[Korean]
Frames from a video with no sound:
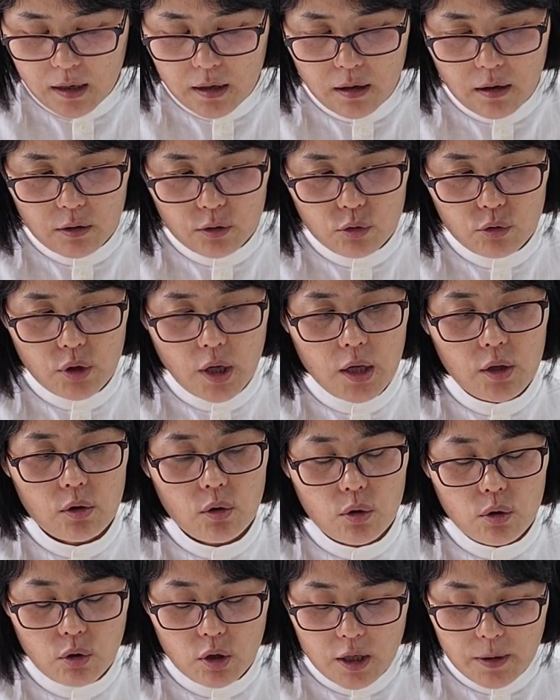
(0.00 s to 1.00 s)
어,
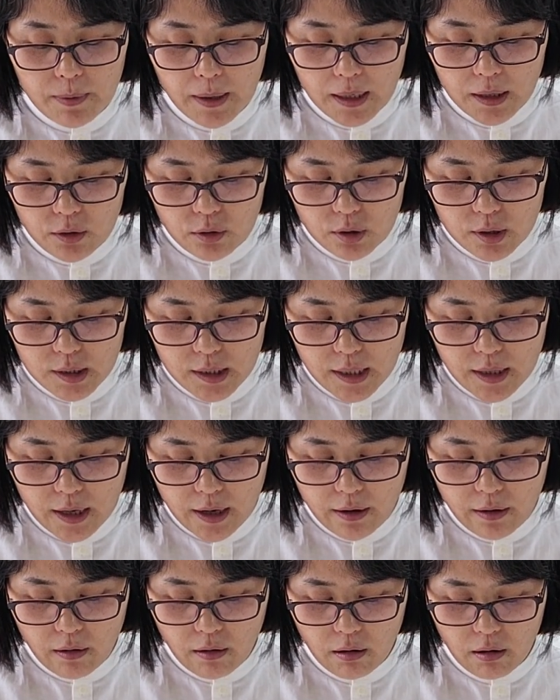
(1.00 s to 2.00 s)
유대인도 있고 이방인도
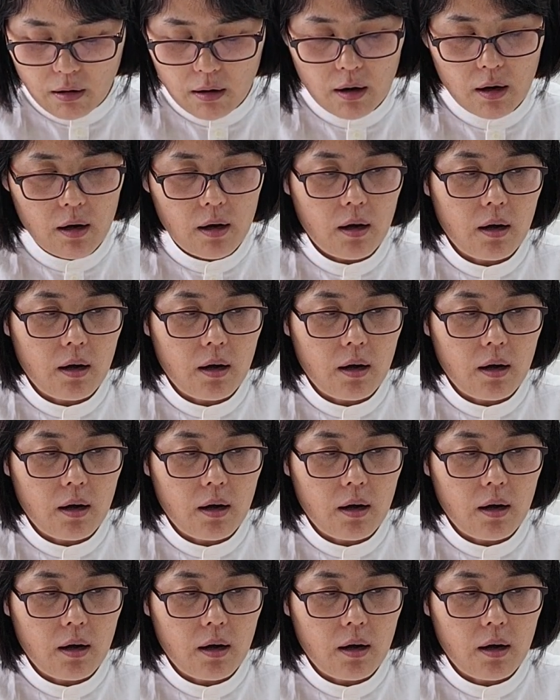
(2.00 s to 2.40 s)
있잖아요.